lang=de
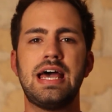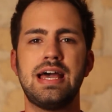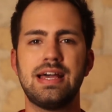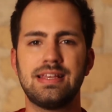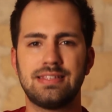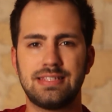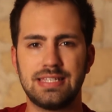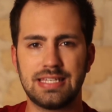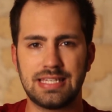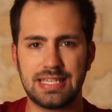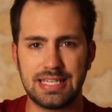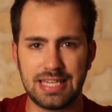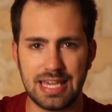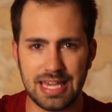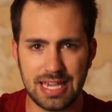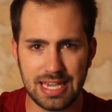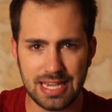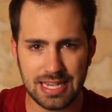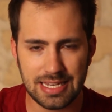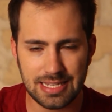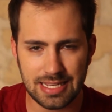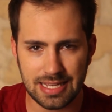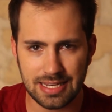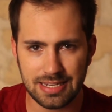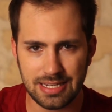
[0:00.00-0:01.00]
Sie
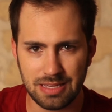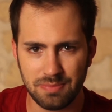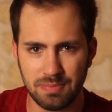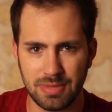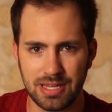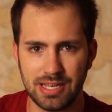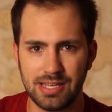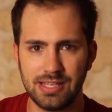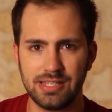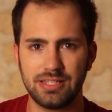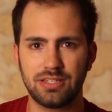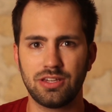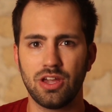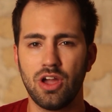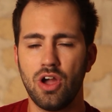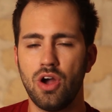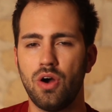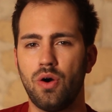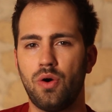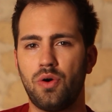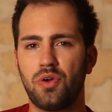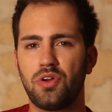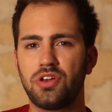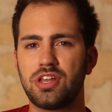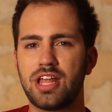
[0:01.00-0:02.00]
geht in die Milch
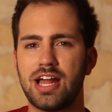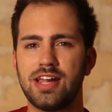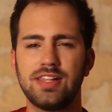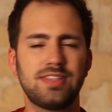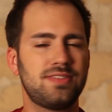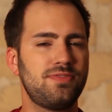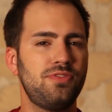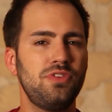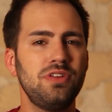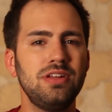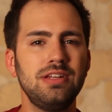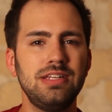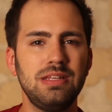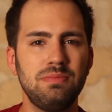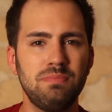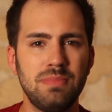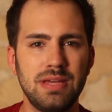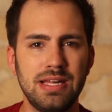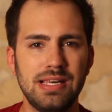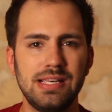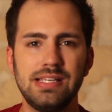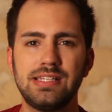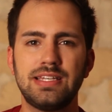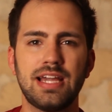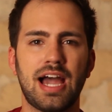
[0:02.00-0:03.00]
und als würde die
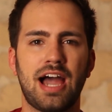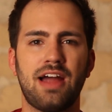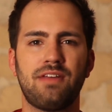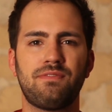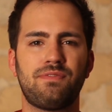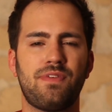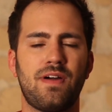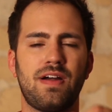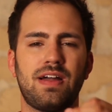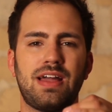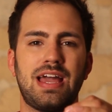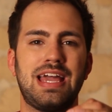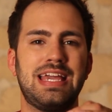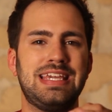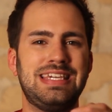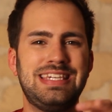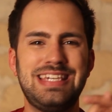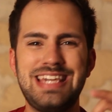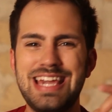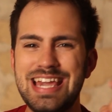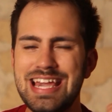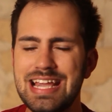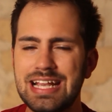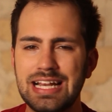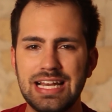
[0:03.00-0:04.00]
Milch einfach
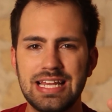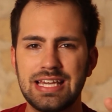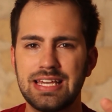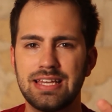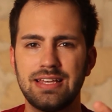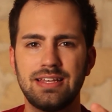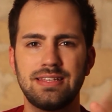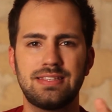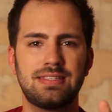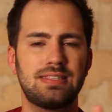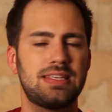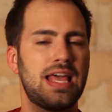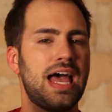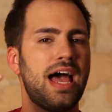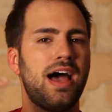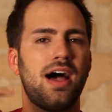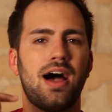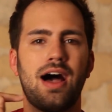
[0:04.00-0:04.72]
jegliches